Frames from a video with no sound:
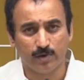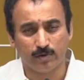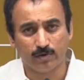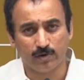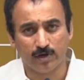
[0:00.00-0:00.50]

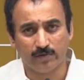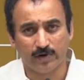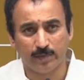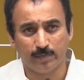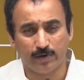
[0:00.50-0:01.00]

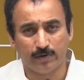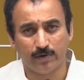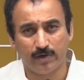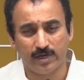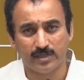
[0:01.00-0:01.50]
పెరుగుతున్నటువంటి
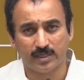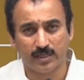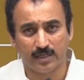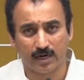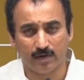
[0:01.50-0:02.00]
పెట్రోల్
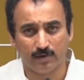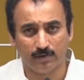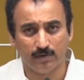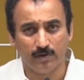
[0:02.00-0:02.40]
డీజిల్ ధరలు